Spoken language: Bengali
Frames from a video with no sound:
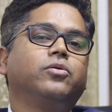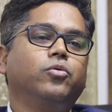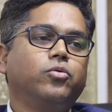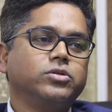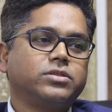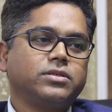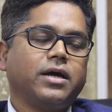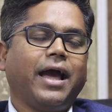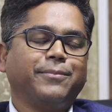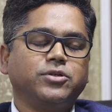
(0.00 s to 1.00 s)
গ্লুকোজ
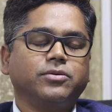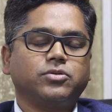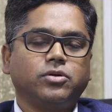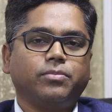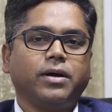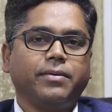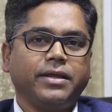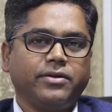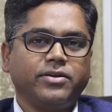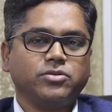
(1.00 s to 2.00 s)
অ্যাবজর্পশন বা
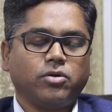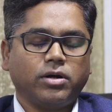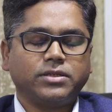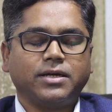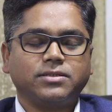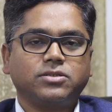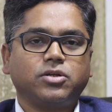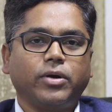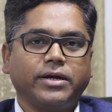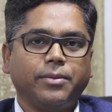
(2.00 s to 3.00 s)
ইনক্রিজ করার
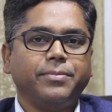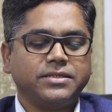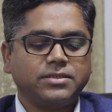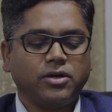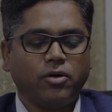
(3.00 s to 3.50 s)
চান্সেসটা অনেকটা বেশি